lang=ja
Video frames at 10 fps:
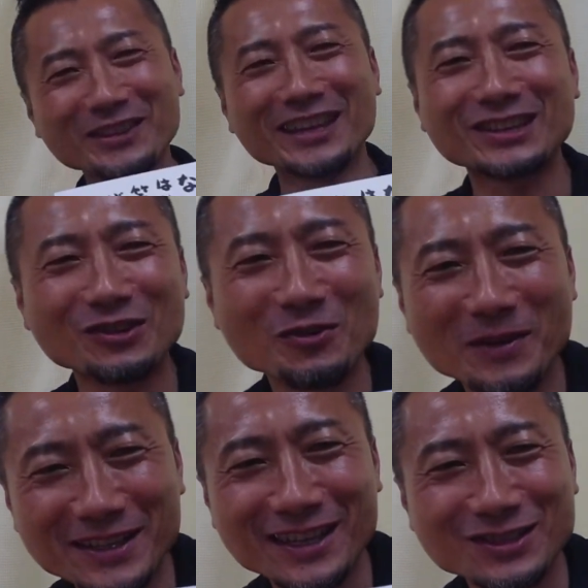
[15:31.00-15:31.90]
ほんで今日
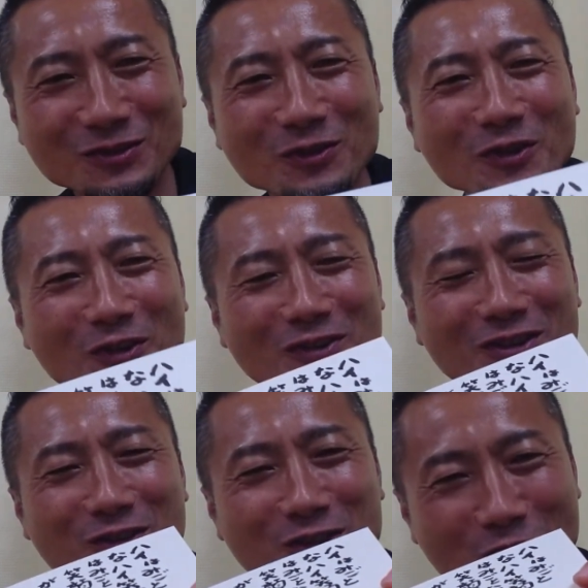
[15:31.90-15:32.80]
またその
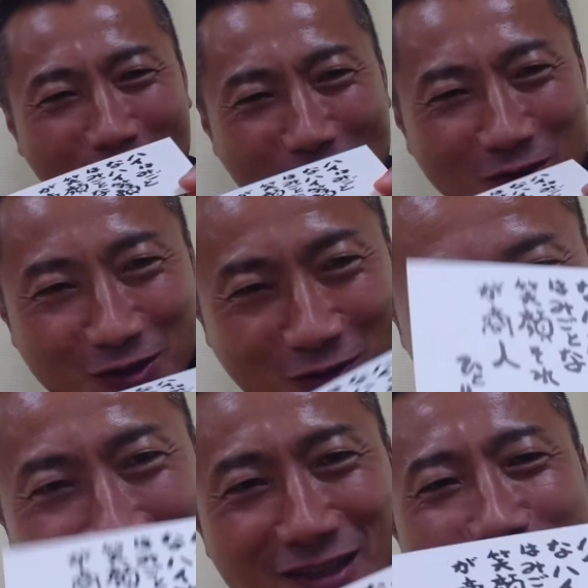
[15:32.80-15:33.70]
今日その
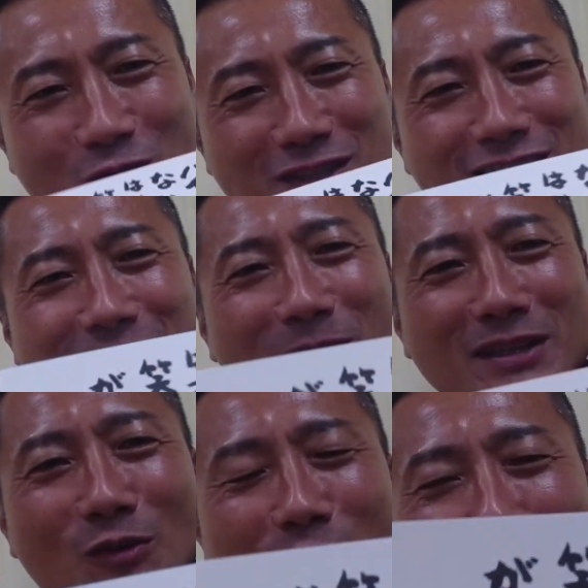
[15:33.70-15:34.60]
ねその日にま
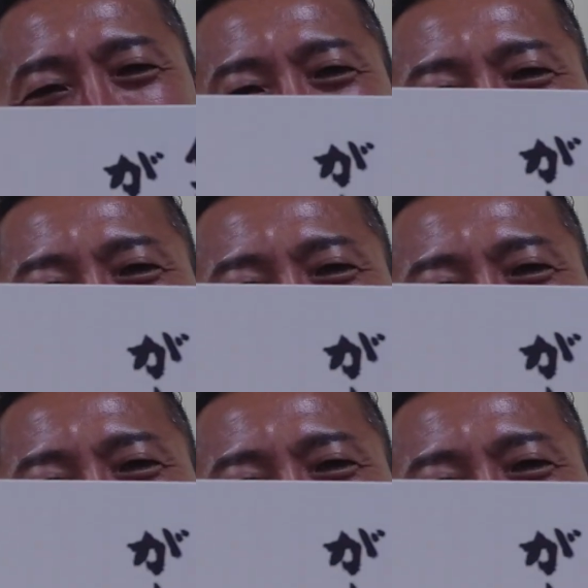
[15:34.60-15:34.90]
たこれが